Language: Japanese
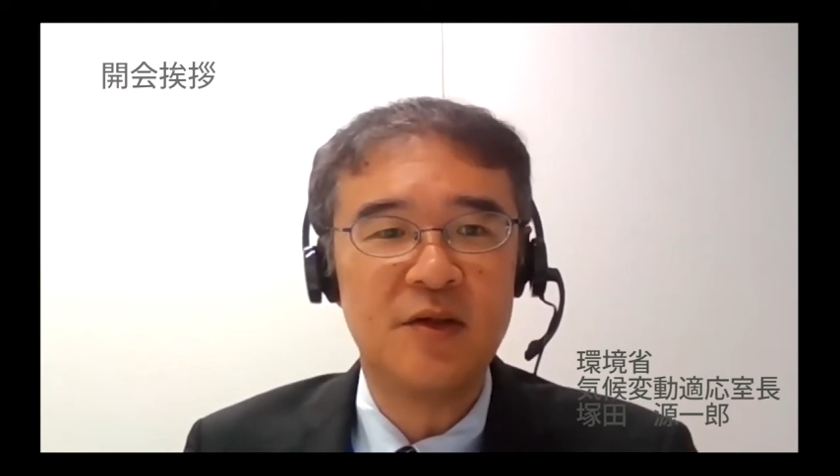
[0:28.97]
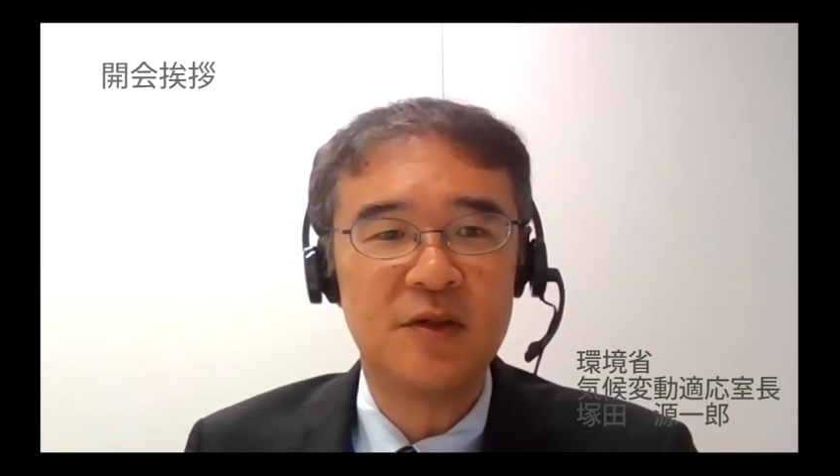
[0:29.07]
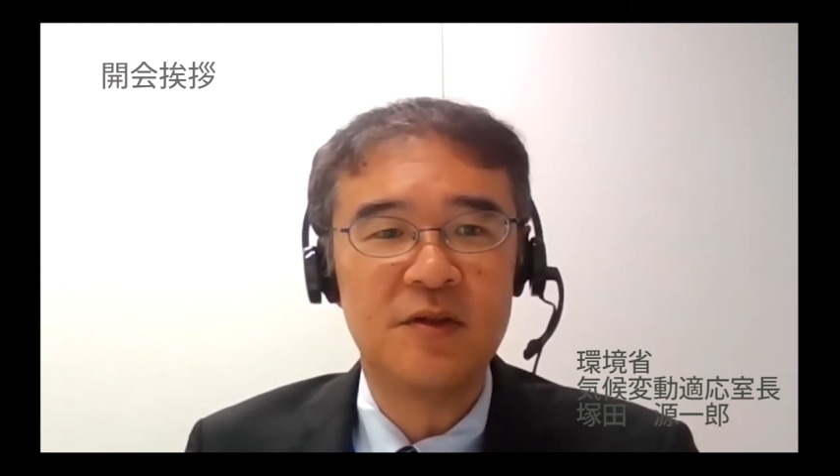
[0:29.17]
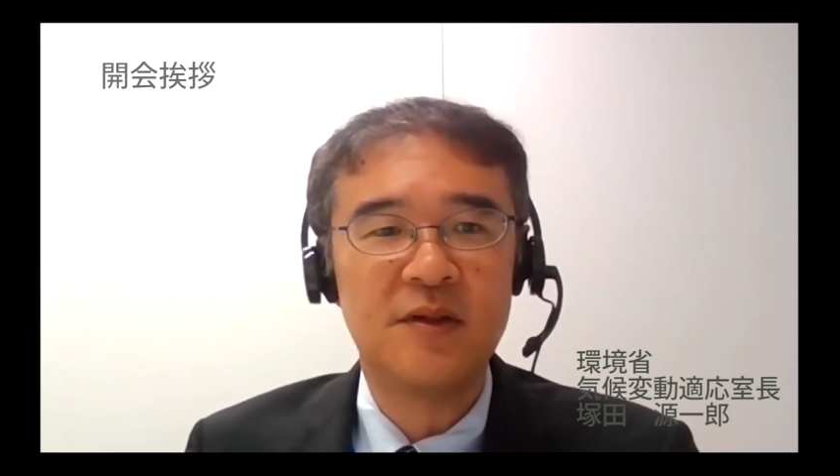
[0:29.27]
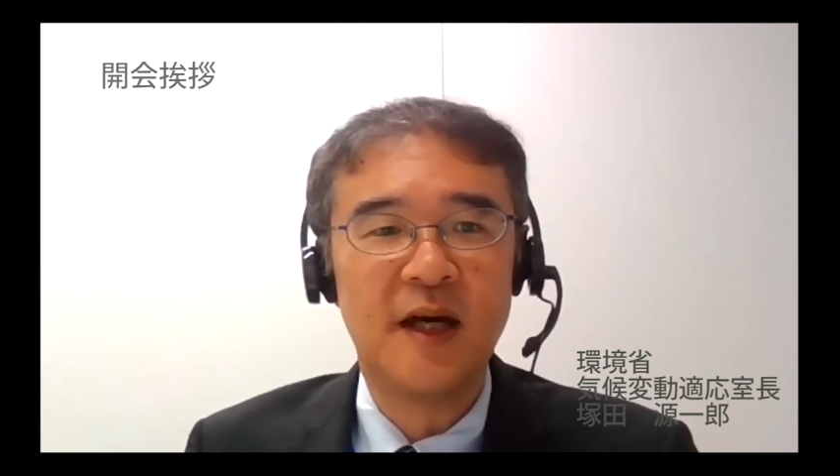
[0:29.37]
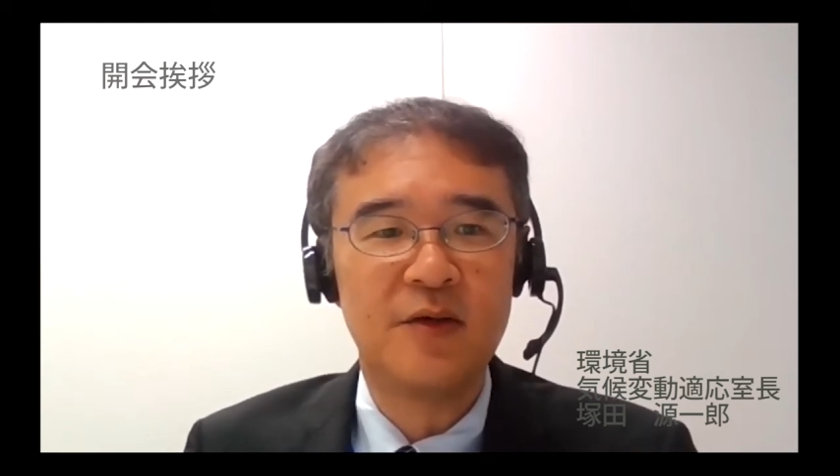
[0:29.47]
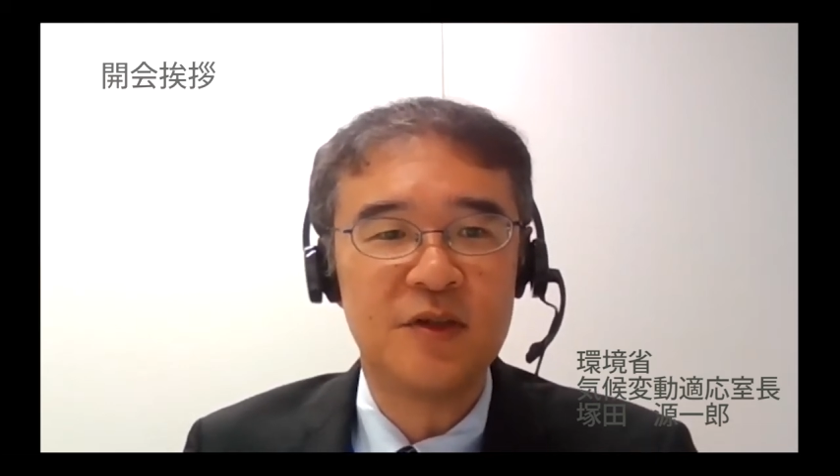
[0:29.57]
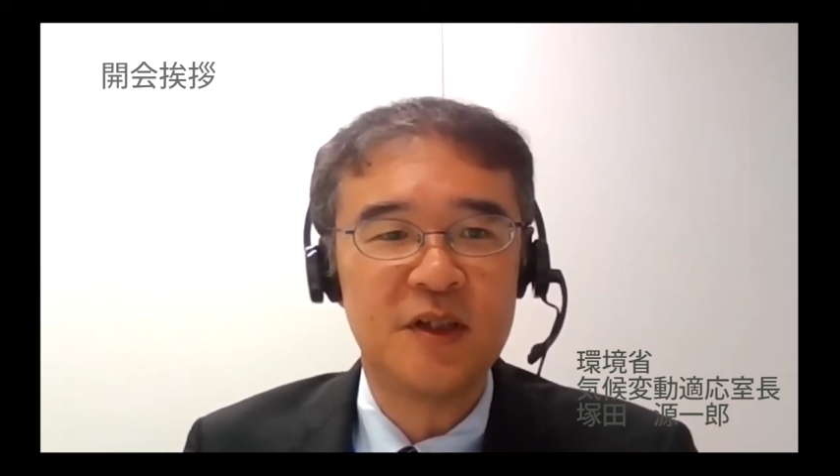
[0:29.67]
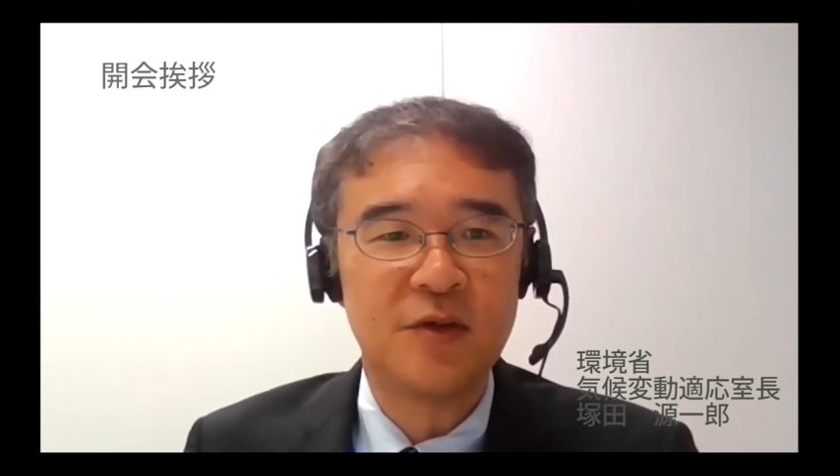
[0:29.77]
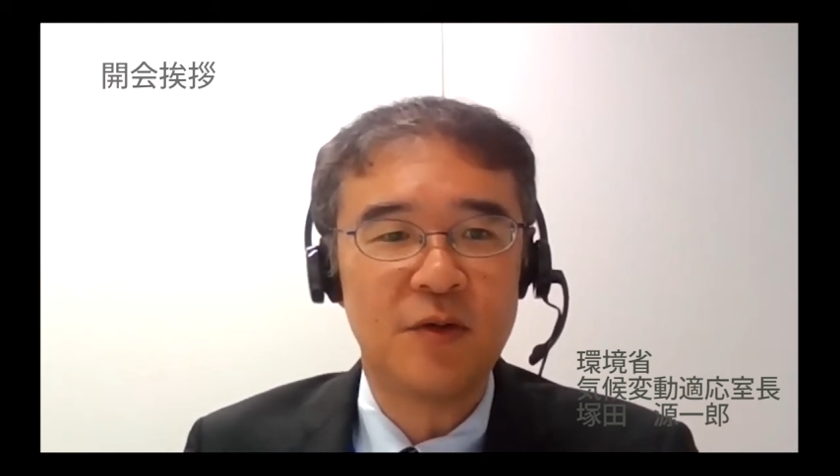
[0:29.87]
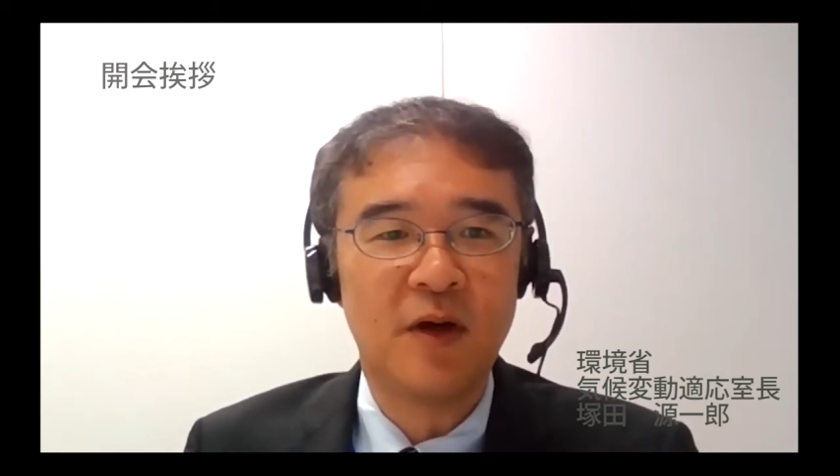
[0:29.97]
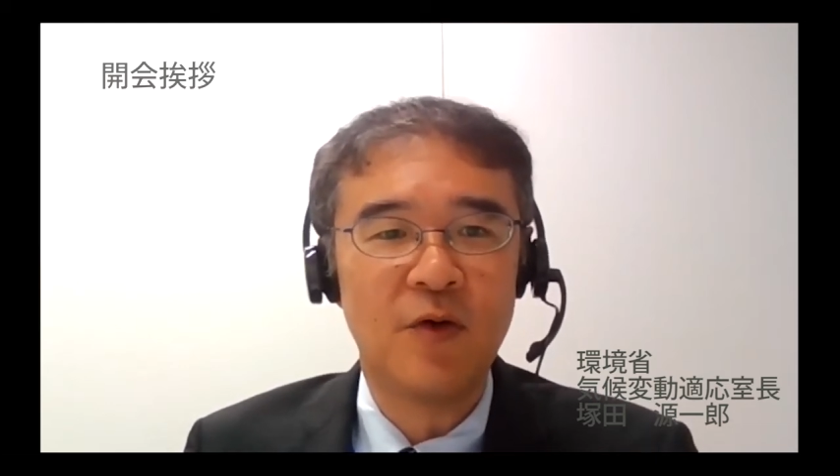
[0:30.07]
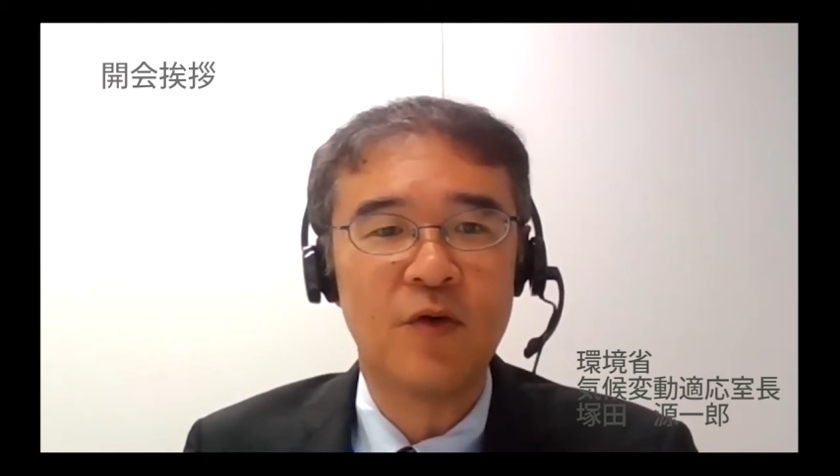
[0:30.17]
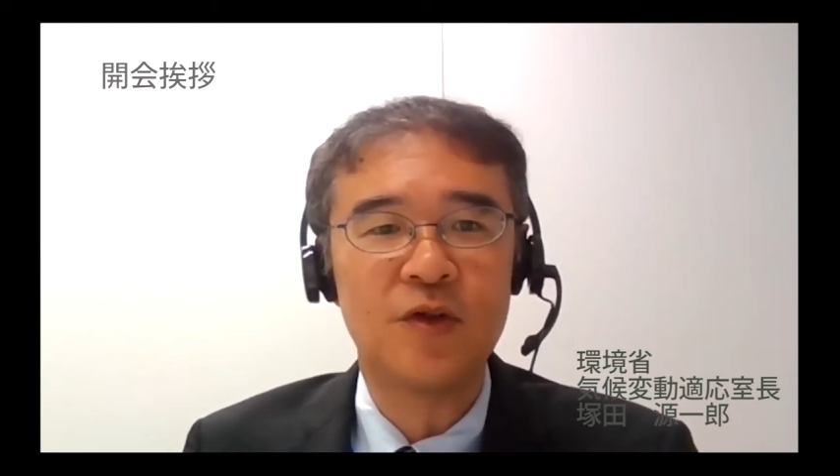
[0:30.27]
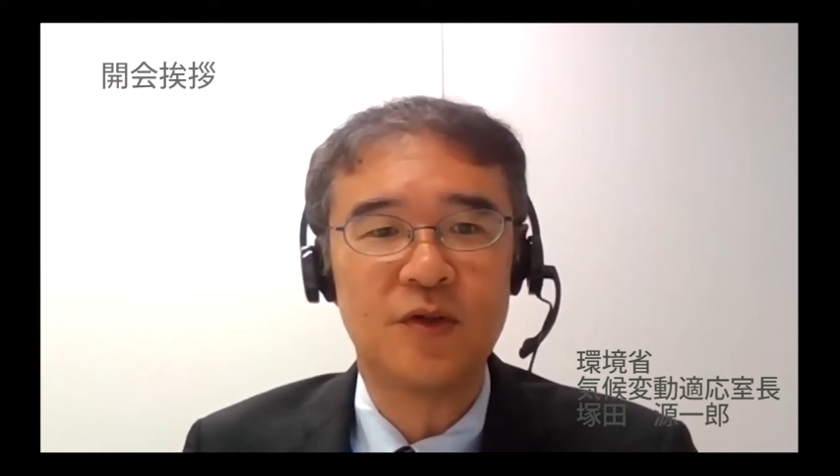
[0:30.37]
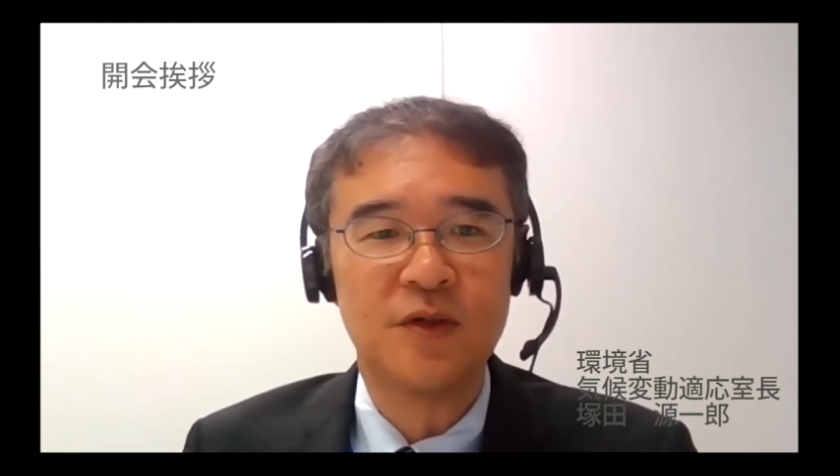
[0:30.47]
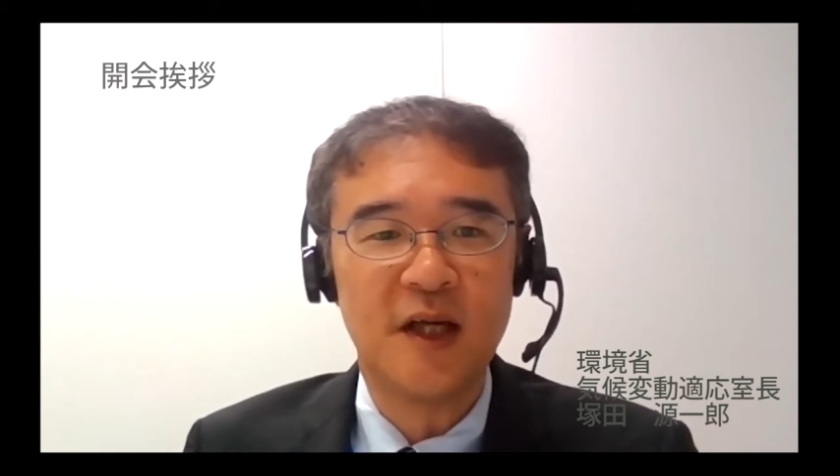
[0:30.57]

よる第6次評価報告書、